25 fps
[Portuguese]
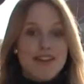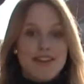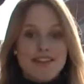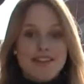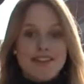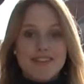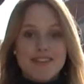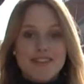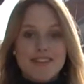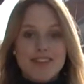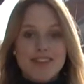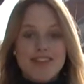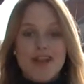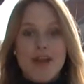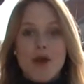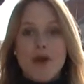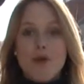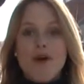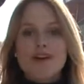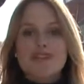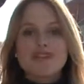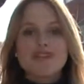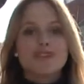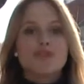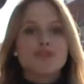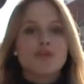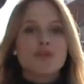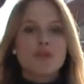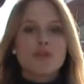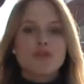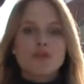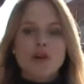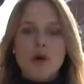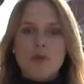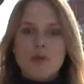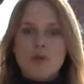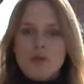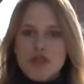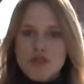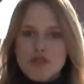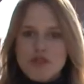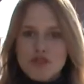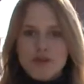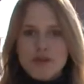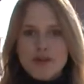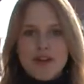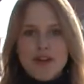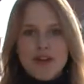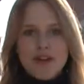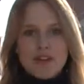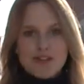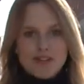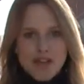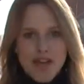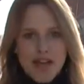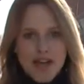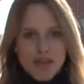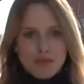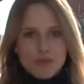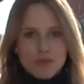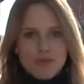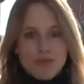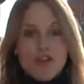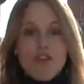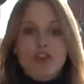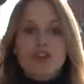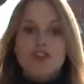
que estaria quase totalmente paralisado.